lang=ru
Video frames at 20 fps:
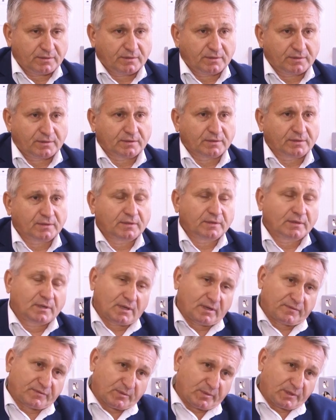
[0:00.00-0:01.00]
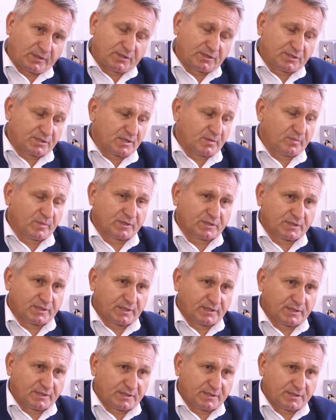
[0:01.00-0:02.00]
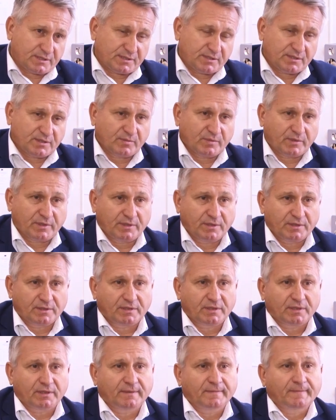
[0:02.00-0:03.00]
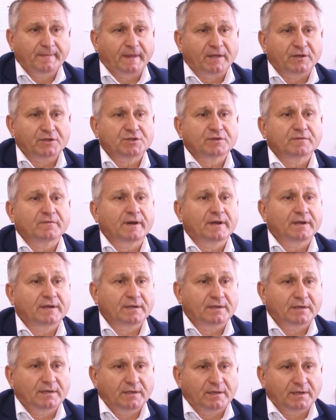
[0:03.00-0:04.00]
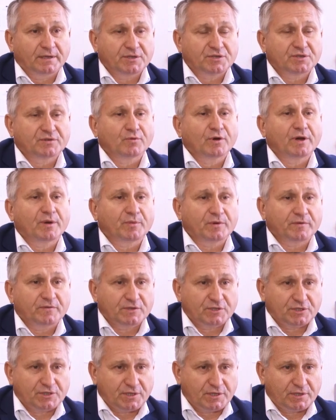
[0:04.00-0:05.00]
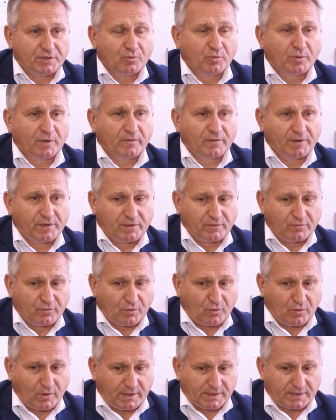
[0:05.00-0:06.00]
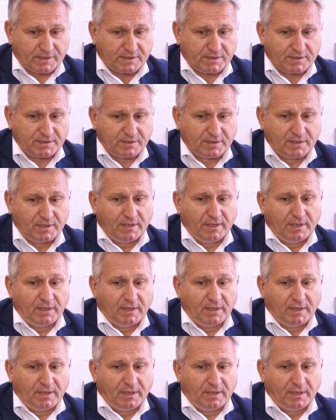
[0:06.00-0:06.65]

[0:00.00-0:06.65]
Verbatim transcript: это автоматическая пожарная система, это речевое, речевое оповещение, управление эвакуацией,